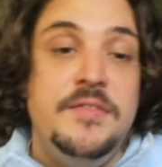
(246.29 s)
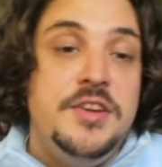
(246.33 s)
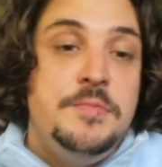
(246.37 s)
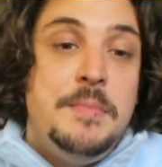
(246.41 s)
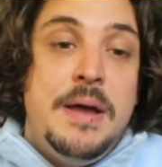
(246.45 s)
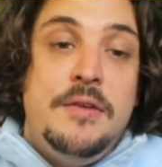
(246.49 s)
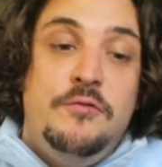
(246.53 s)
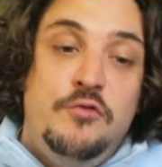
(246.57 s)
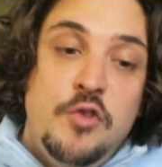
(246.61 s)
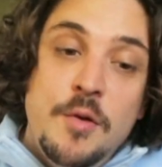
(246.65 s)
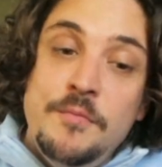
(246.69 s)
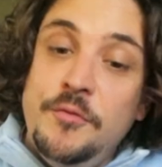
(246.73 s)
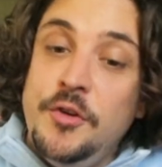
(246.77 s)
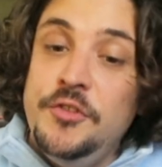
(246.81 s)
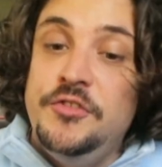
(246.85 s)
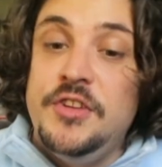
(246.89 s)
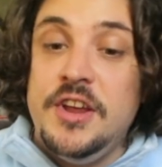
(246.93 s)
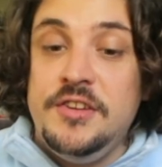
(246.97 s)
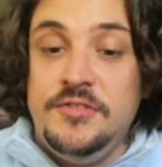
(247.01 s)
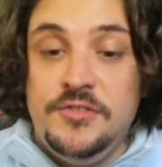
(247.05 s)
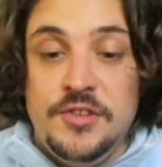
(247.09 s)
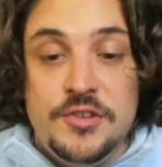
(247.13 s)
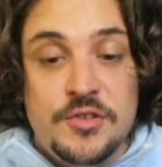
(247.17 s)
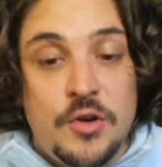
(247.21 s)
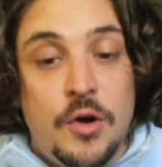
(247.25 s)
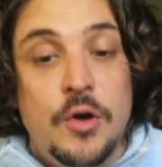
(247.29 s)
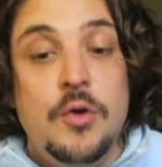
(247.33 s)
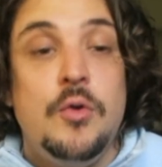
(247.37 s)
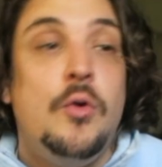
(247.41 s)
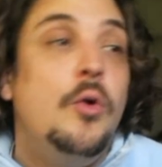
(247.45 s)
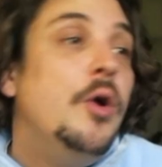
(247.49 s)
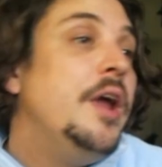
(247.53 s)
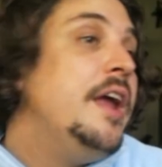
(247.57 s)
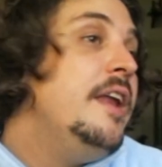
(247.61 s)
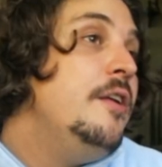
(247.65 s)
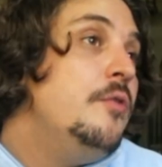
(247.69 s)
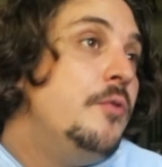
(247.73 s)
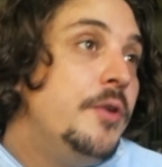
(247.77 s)
Ich meine, 65 Euro
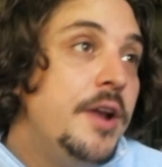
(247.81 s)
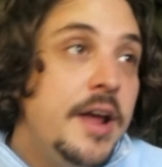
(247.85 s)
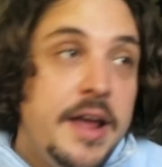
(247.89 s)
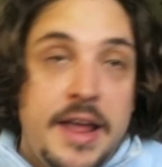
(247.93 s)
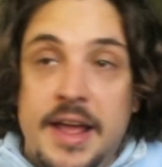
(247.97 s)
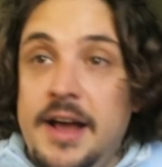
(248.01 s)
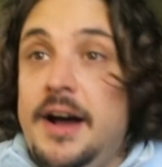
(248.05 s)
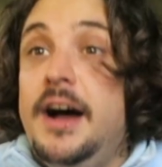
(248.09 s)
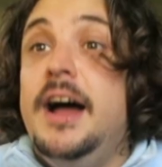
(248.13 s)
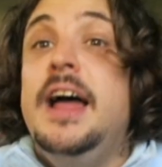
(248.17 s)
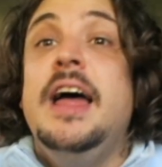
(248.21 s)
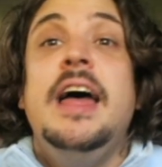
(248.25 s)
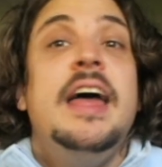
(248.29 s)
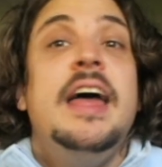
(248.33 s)
hin oder her,